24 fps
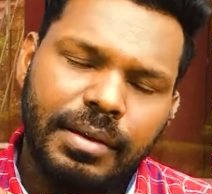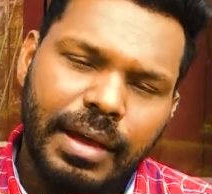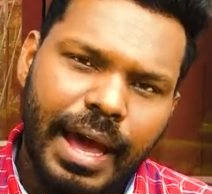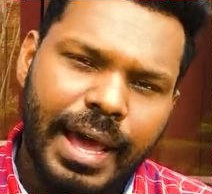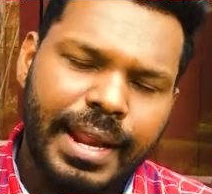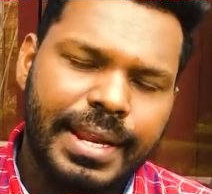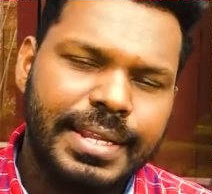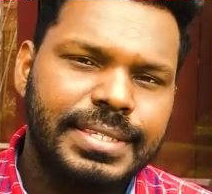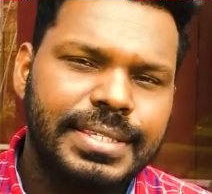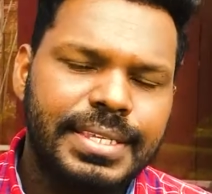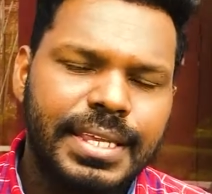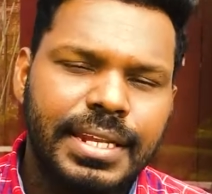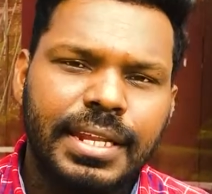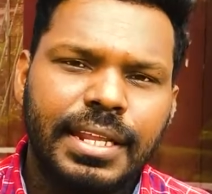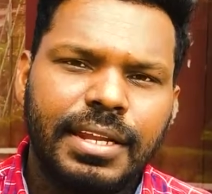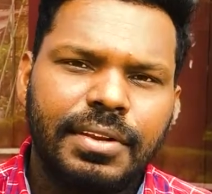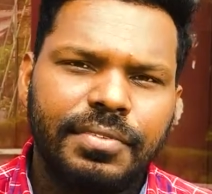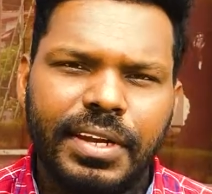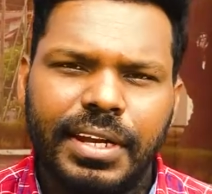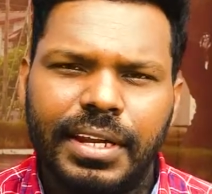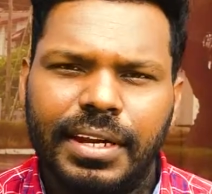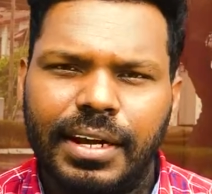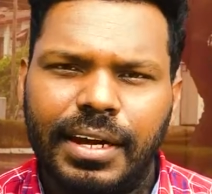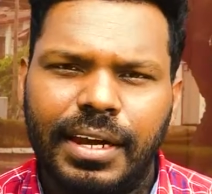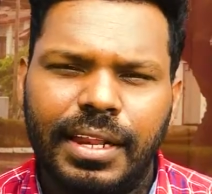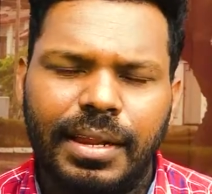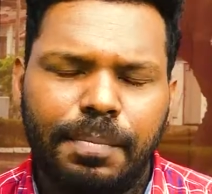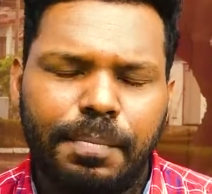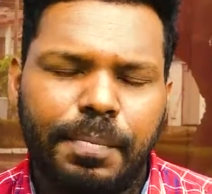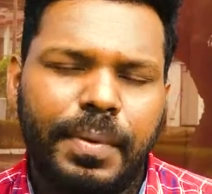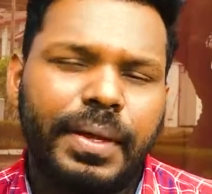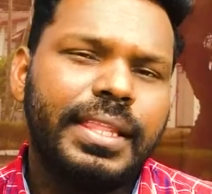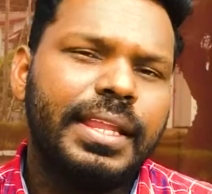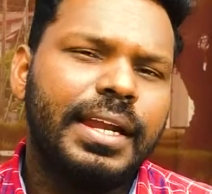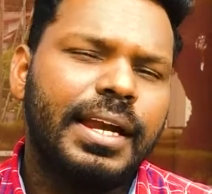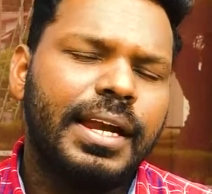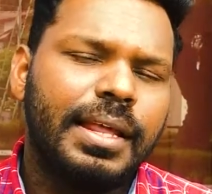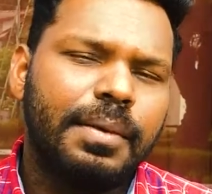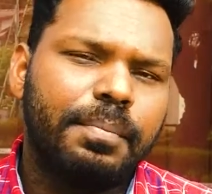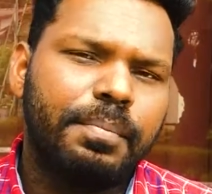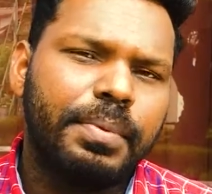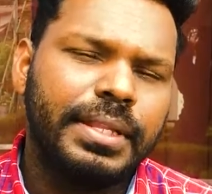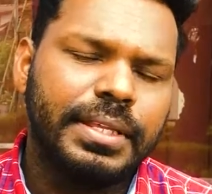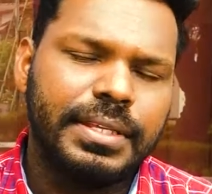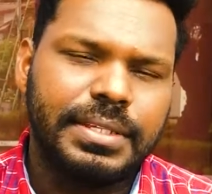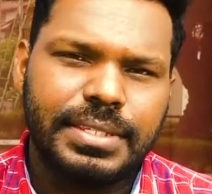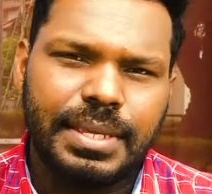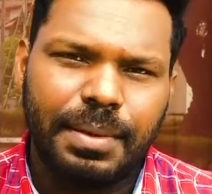அரச நிறுவனங்களில்
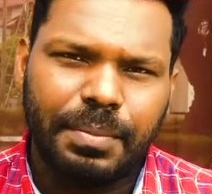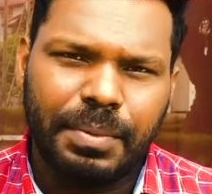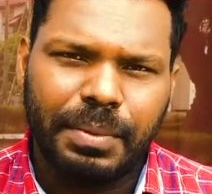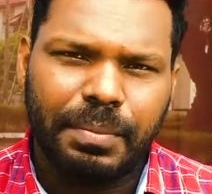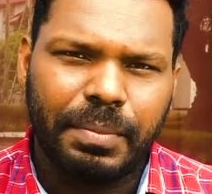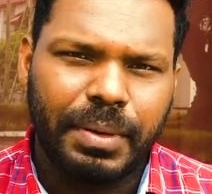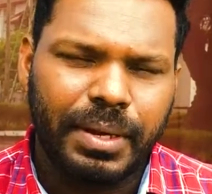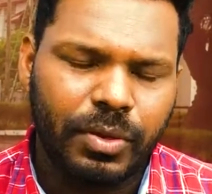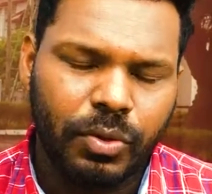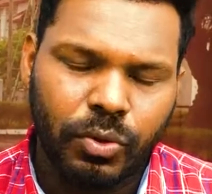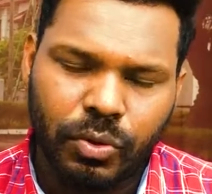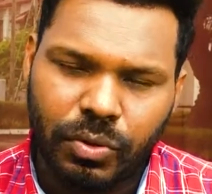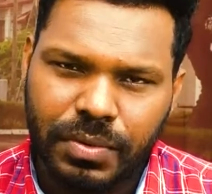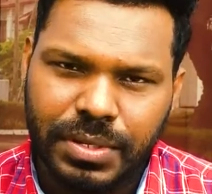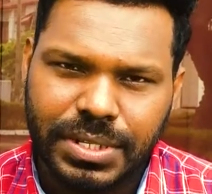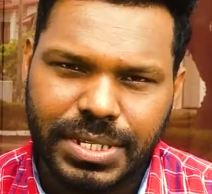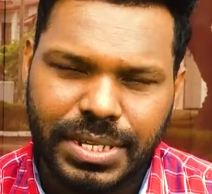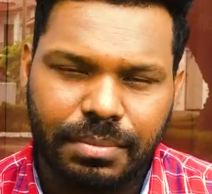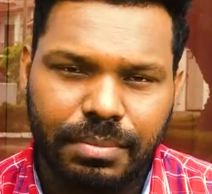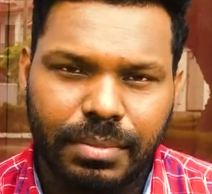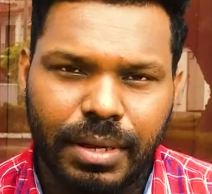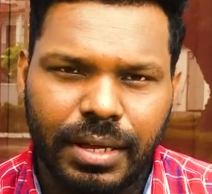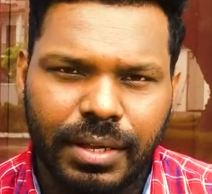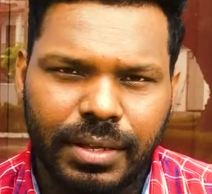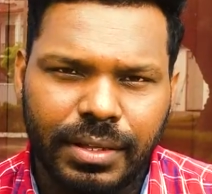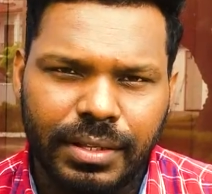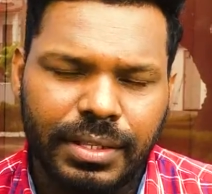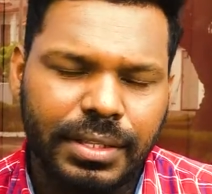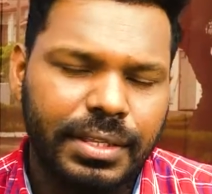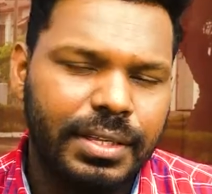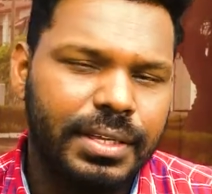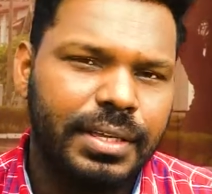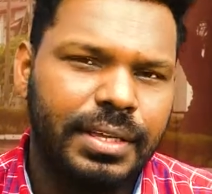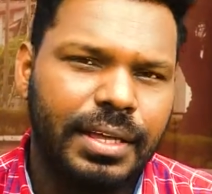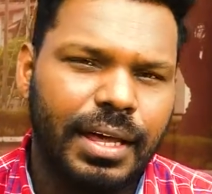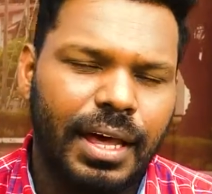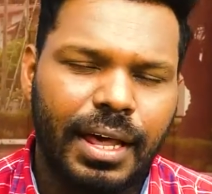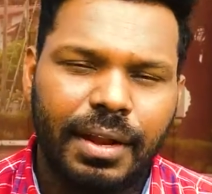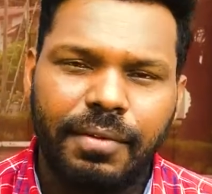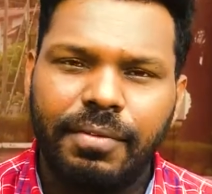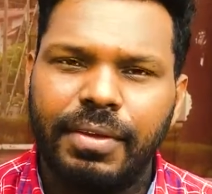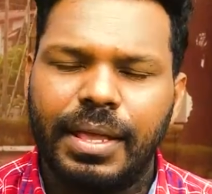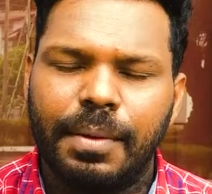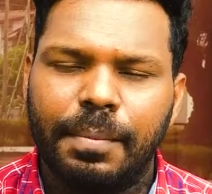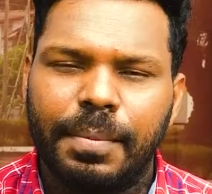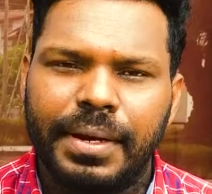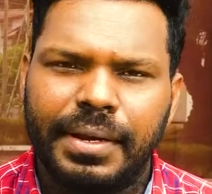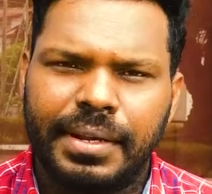பதிலளிப்பது சம்மந்தமான ஒரு விஷயம் வந்து
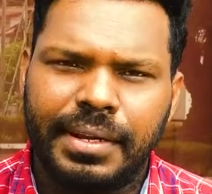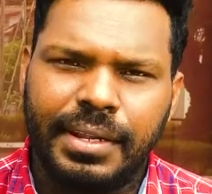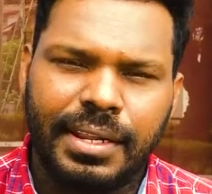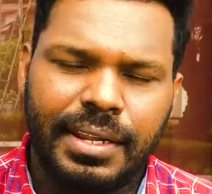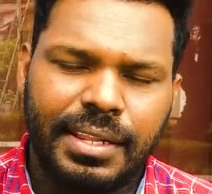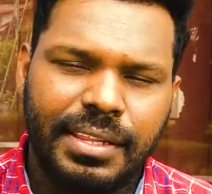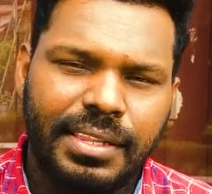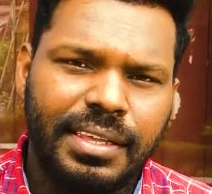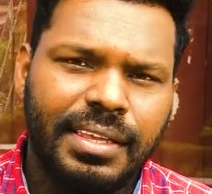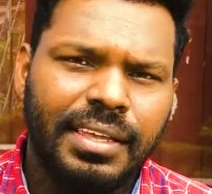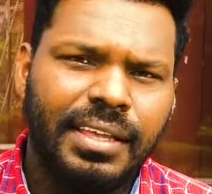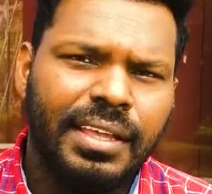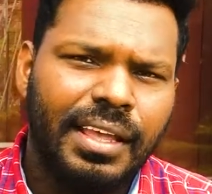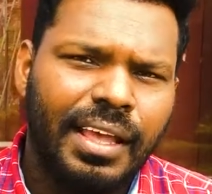அறிவிக்கப்பட்டிருக்கிறது